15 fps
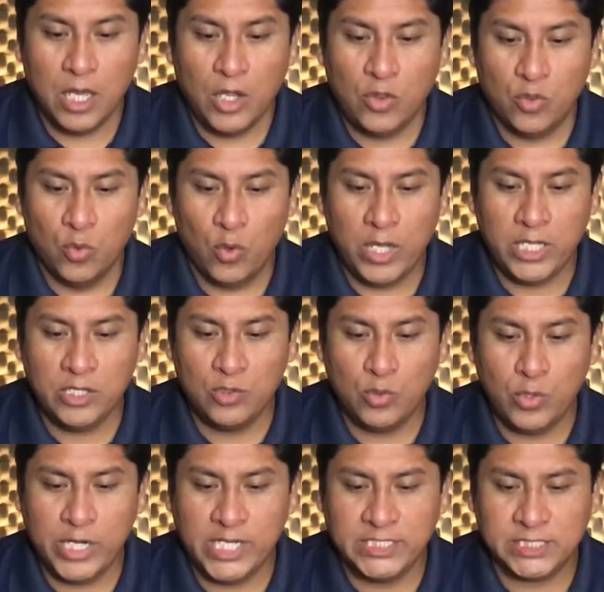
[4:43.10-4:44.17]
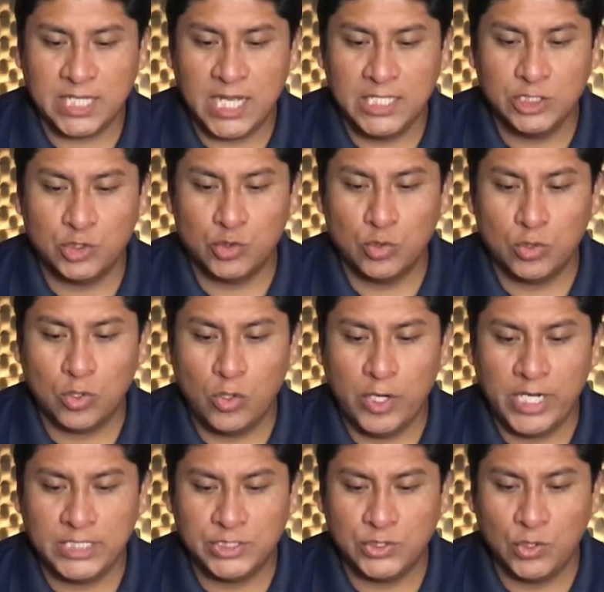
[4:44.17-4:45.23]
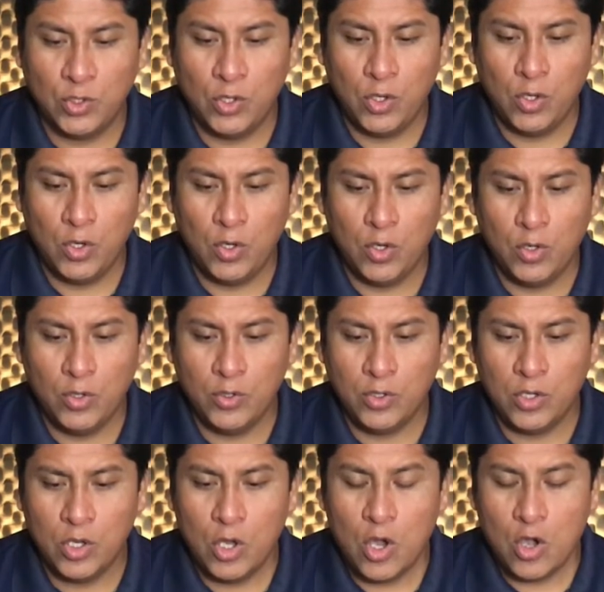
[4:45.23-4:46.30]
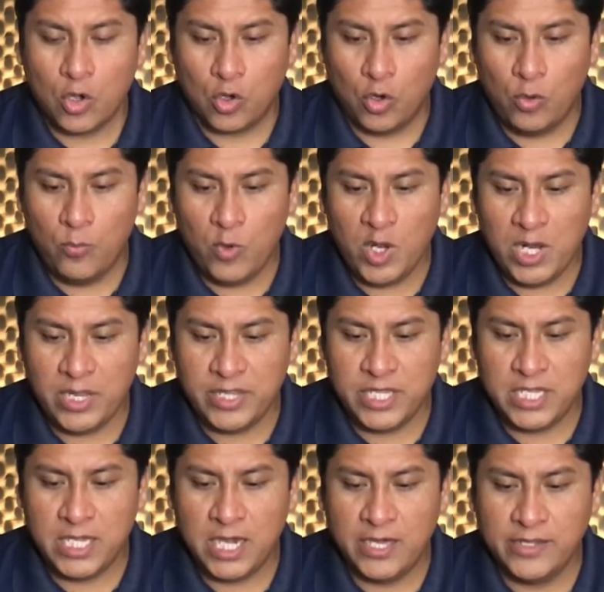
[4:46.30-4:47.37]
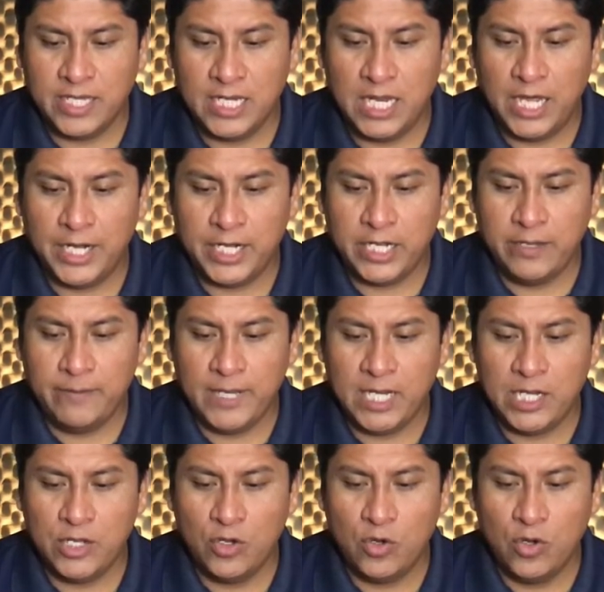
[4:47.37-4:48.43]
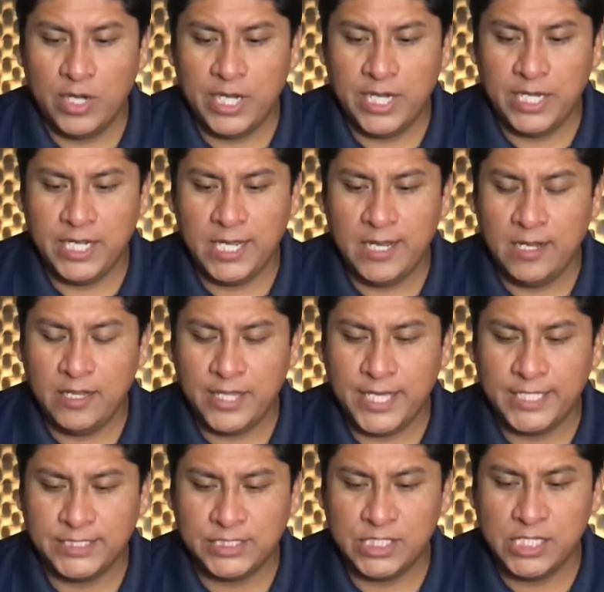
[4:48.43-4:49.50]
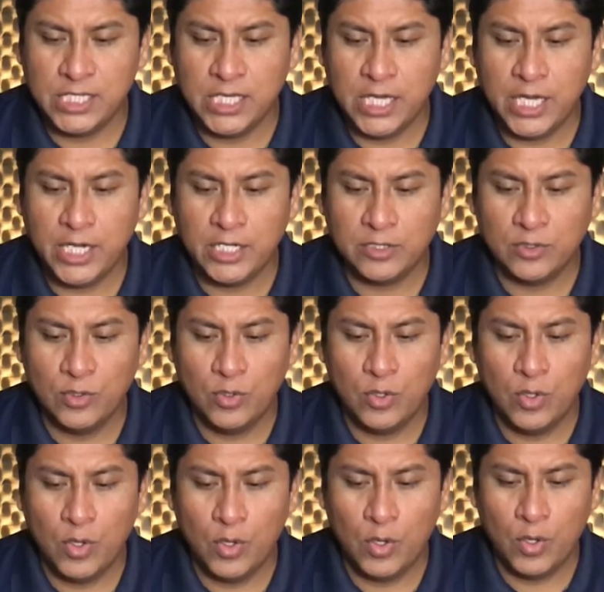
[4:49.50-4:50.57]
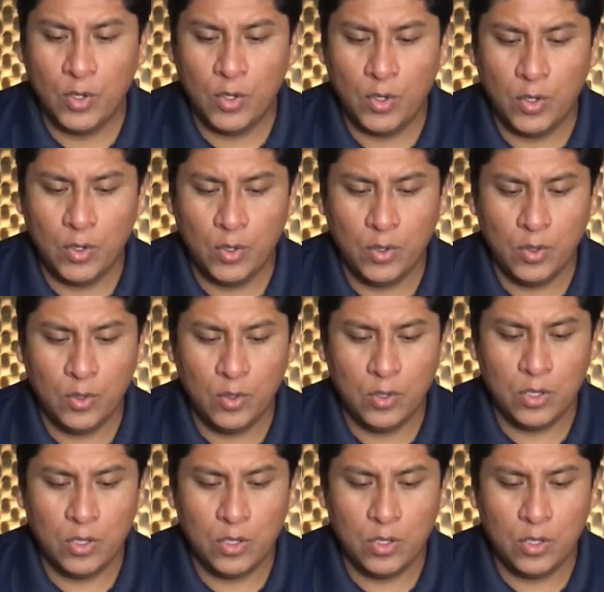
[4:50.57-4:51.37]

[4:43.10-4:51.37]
No endurezcan su corazón como el día de la rebelión en el desierto,